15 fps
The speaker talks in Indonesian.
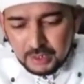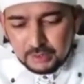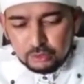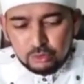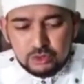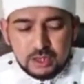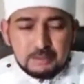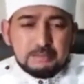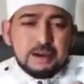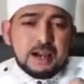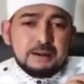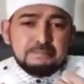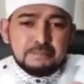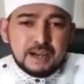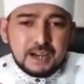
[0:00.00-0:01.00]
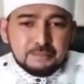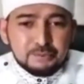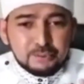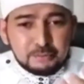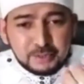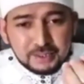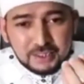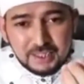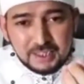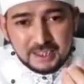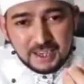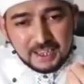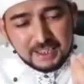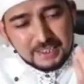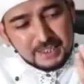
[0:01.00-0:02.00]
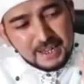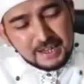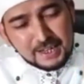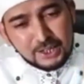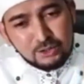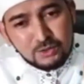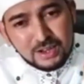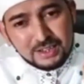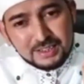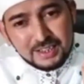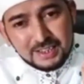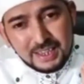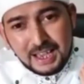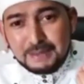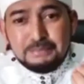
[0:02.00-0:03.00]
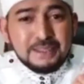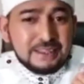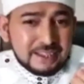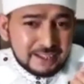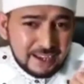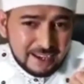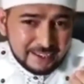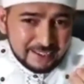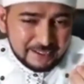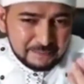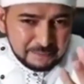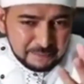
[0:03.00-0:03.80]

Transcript: sudah mengap-mengap seperti ikan yang keluar dari habitat air